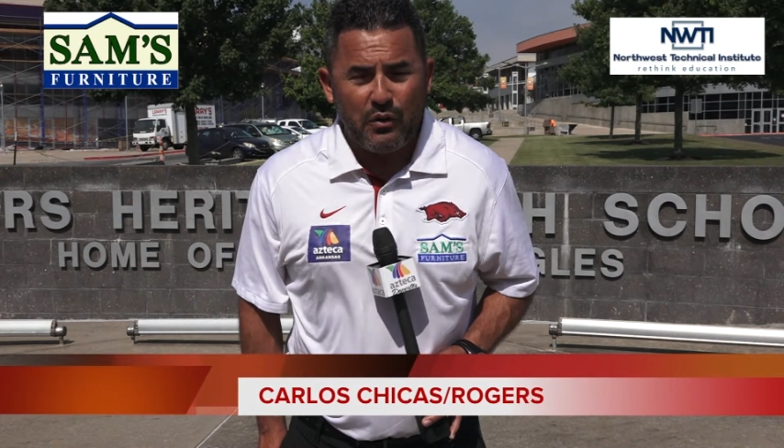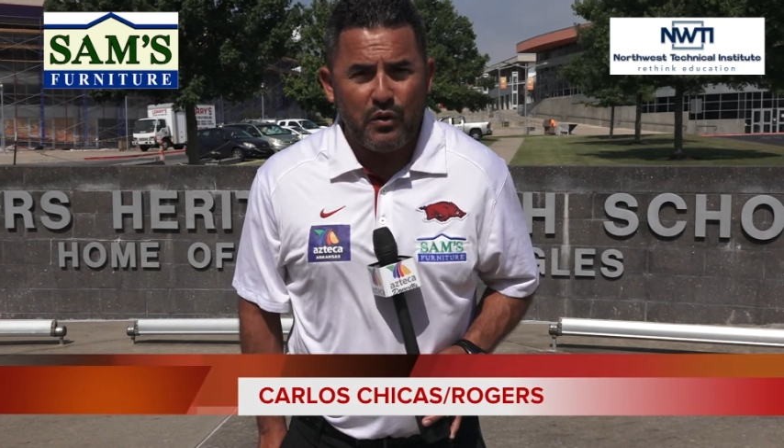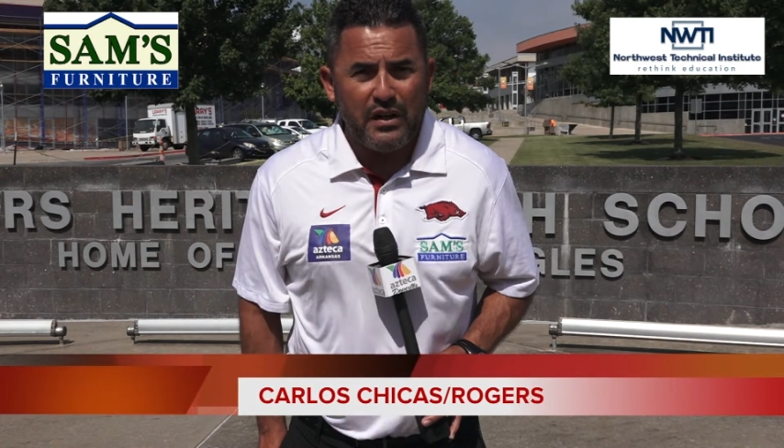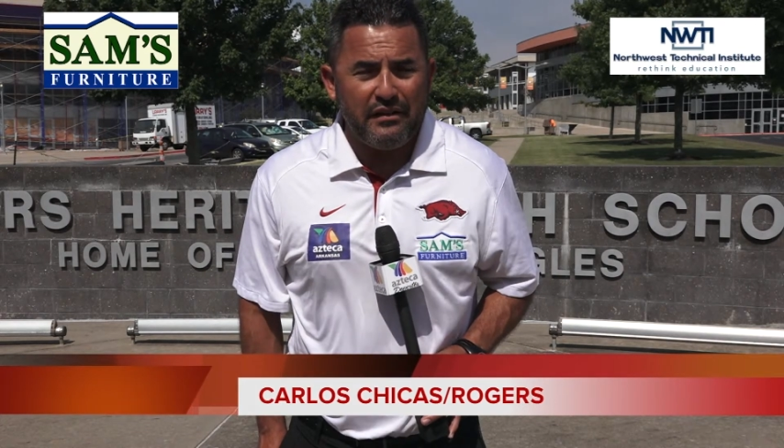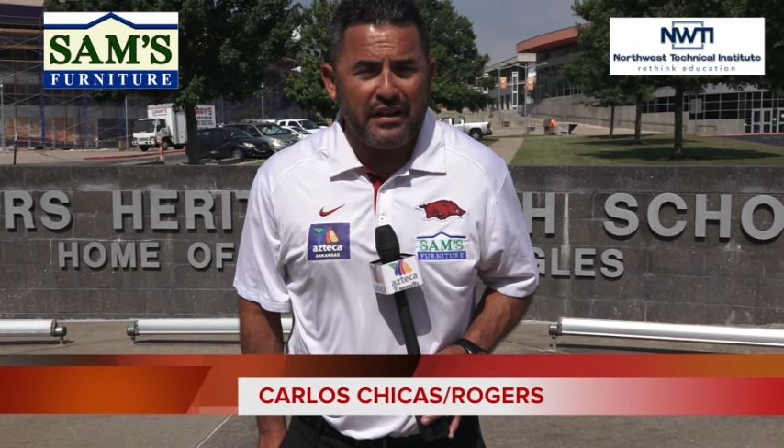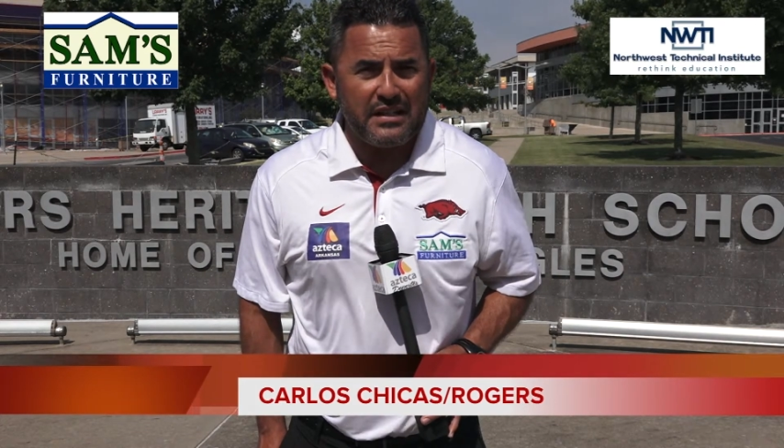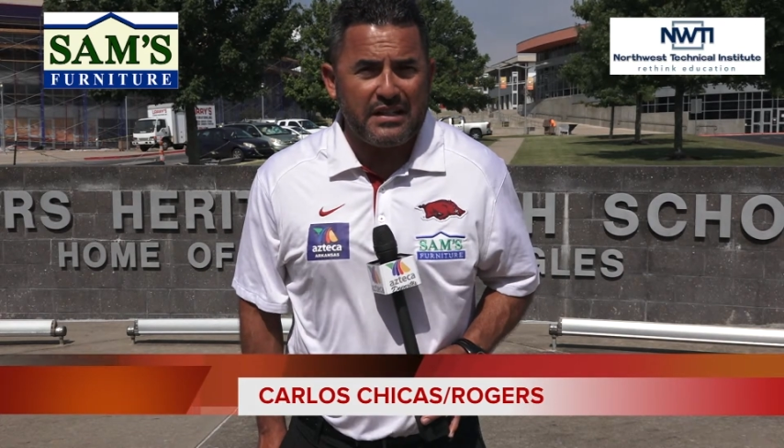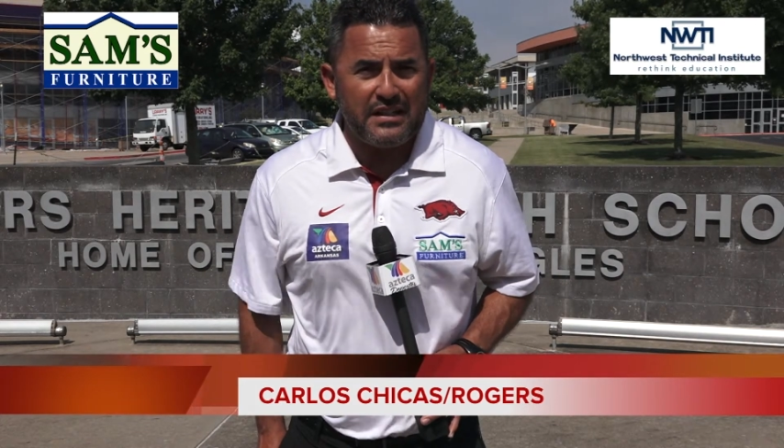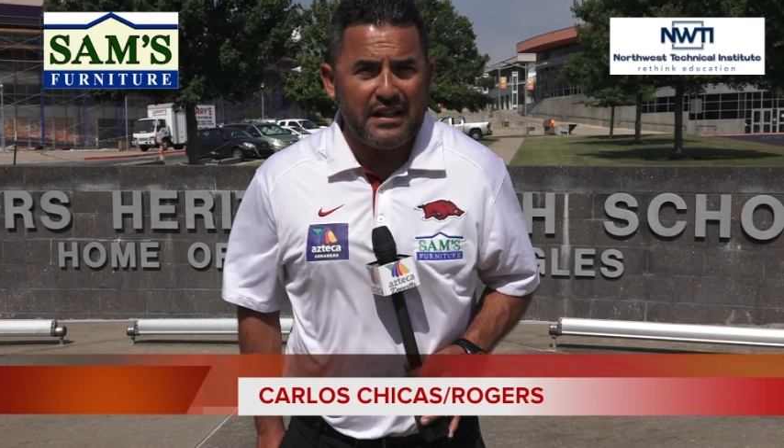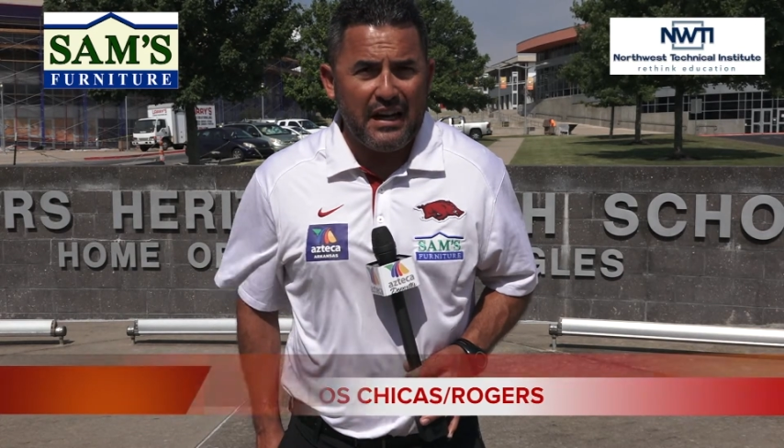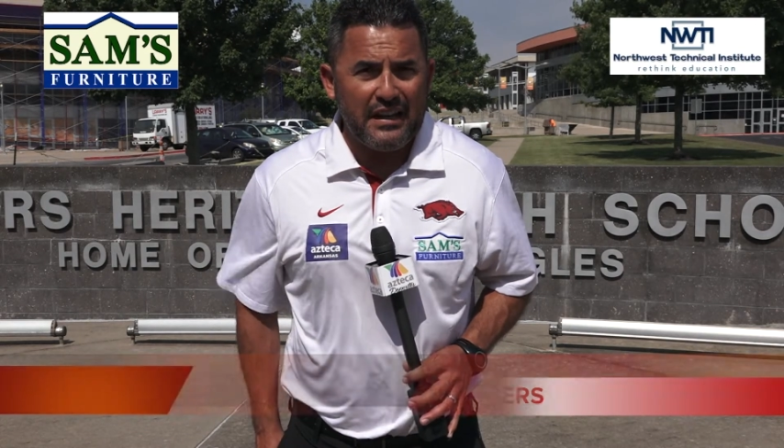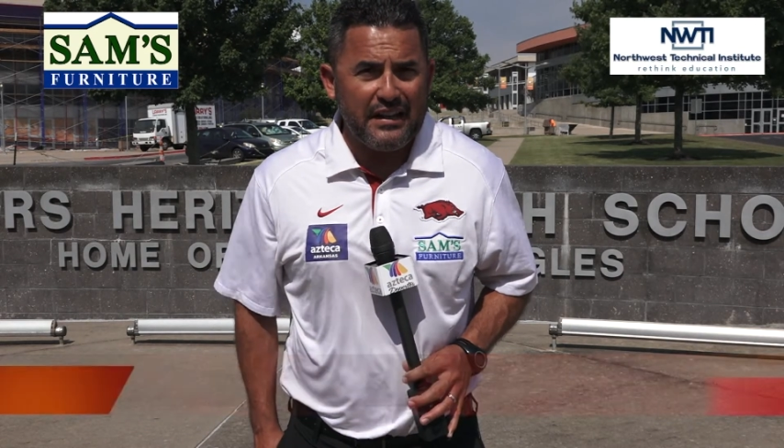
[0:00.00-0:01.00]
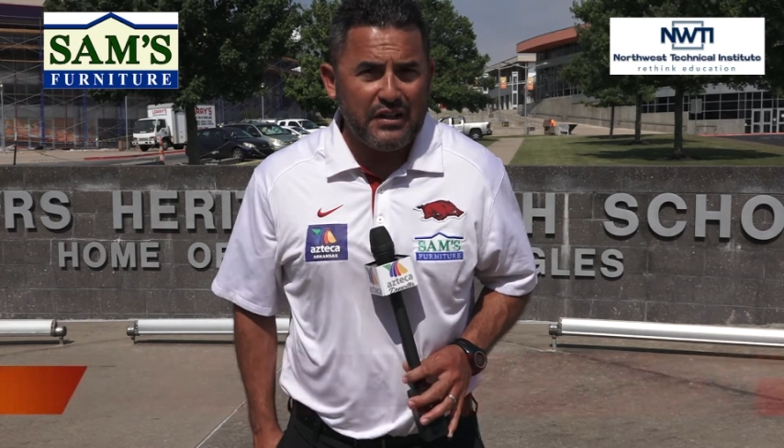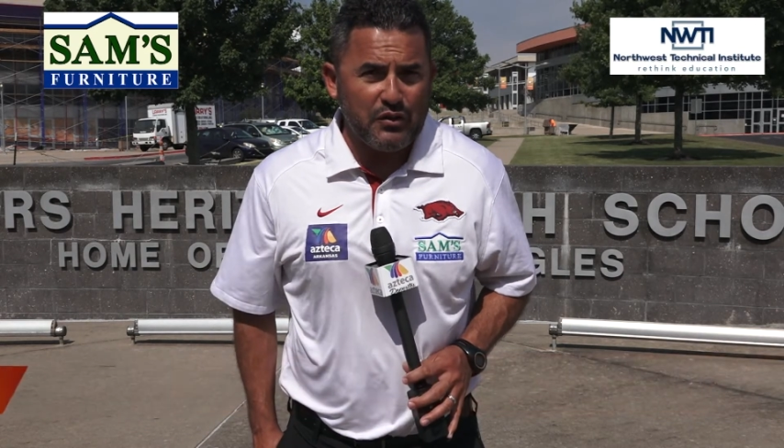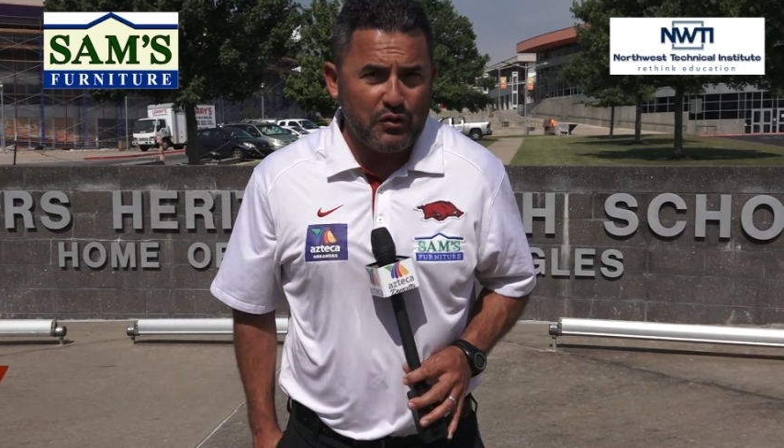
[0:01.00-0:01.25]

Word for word: universidades.